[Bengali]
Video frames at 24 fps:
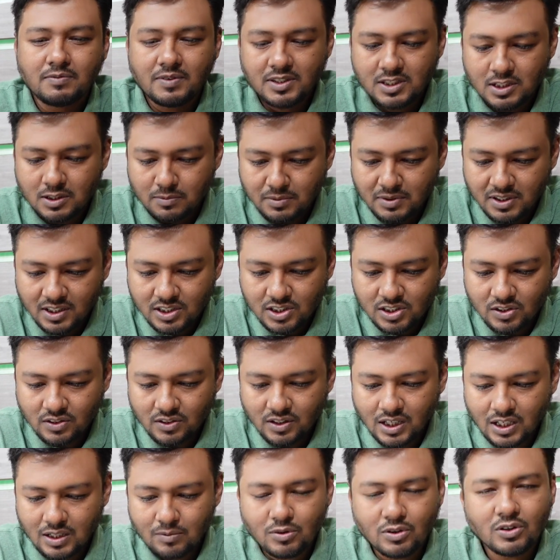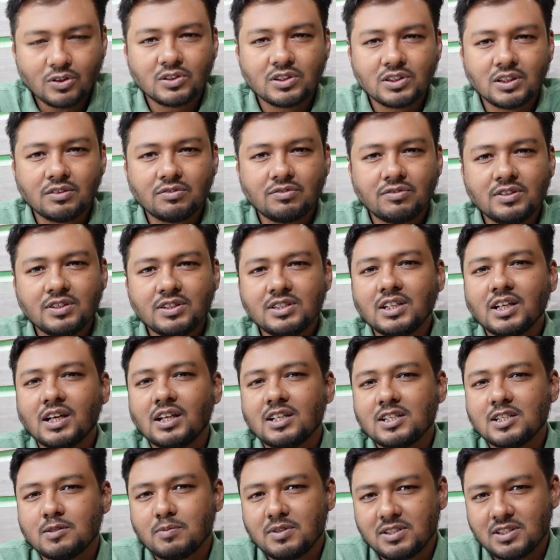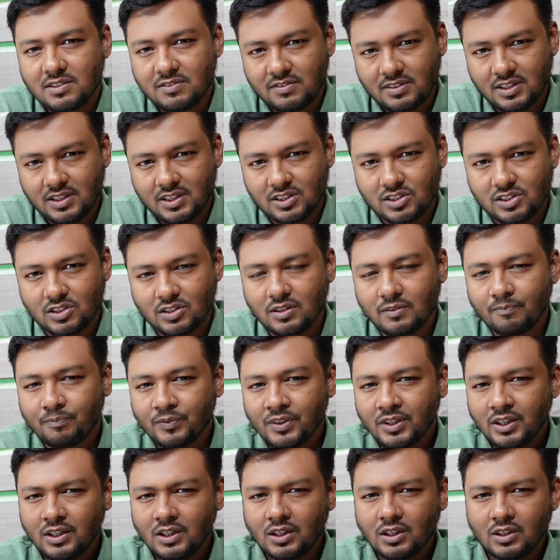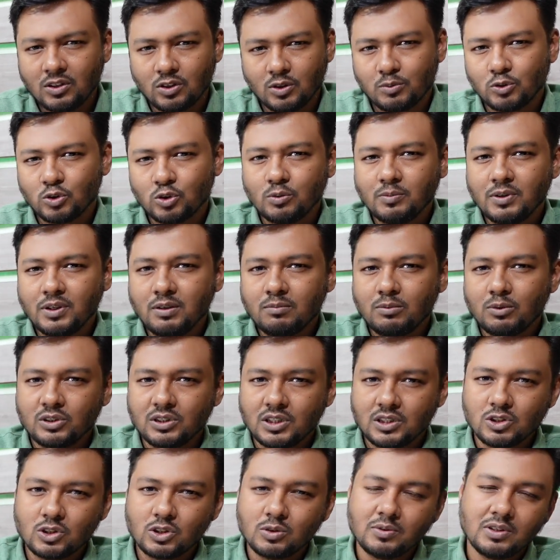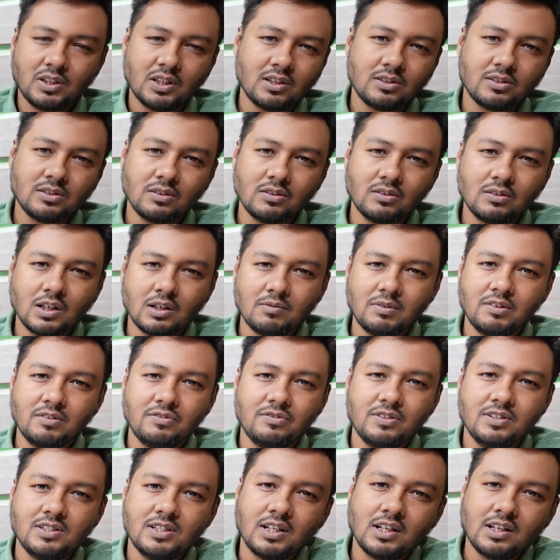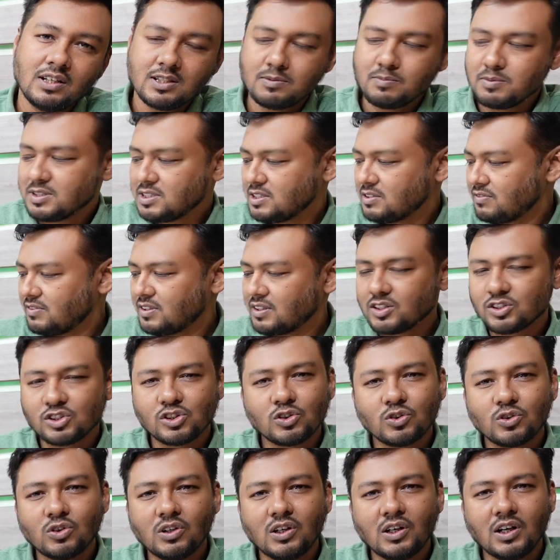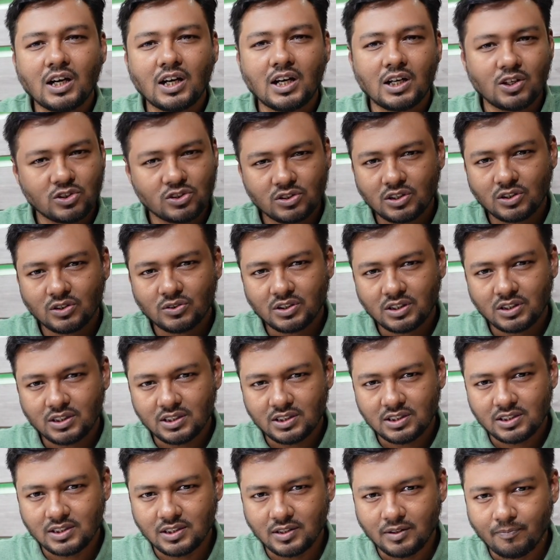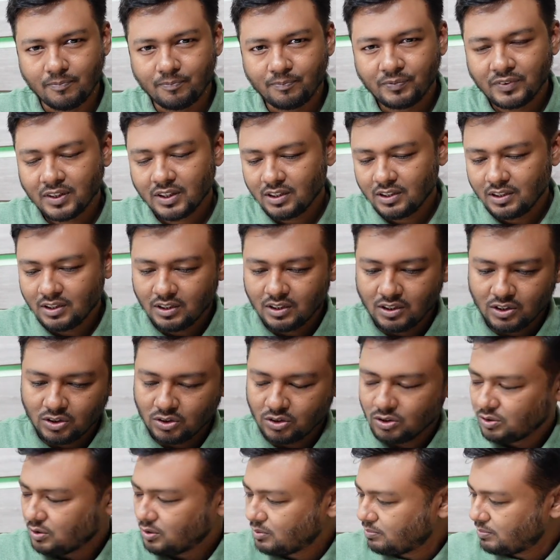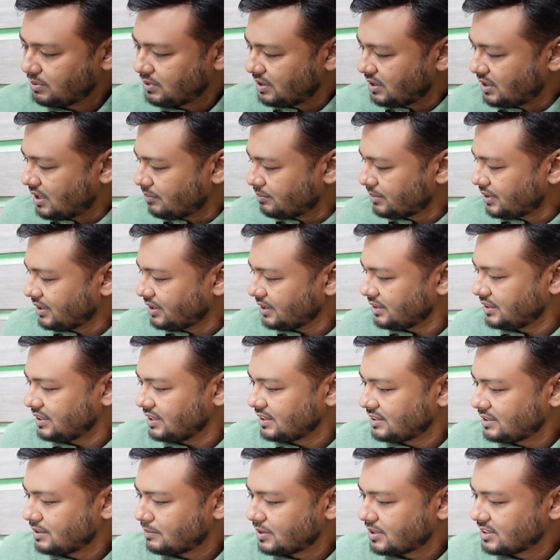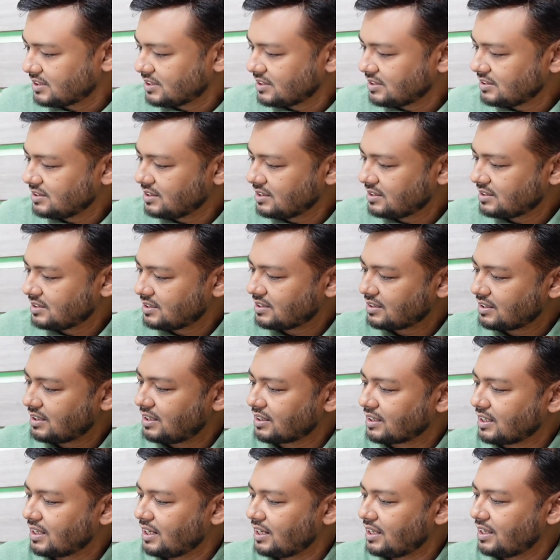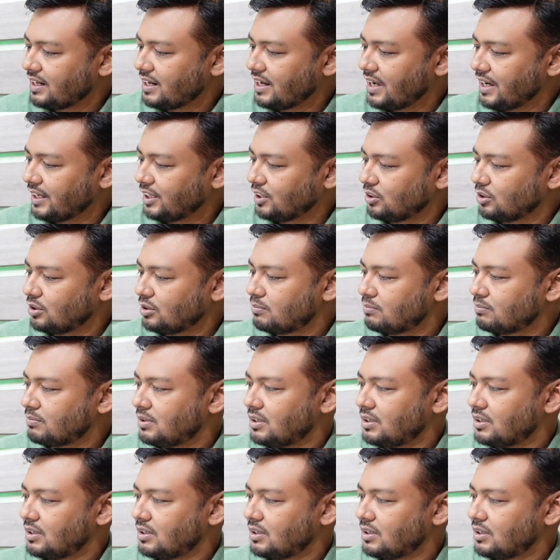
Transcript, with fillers: স্পেসিফিকেশন এবং হচ্ছে ফিজিক্যাল স্পেসিফিকেশন তো প্রথমেই বোঝার সুবিধার জন্য আমি ফিজিক্যাল স্পেসিফিকেশনগুলো আলোচনা করে দিচ্ছি তো আপনারা এটা দেখতে পাচ্ছেন যে এটার কালার একদম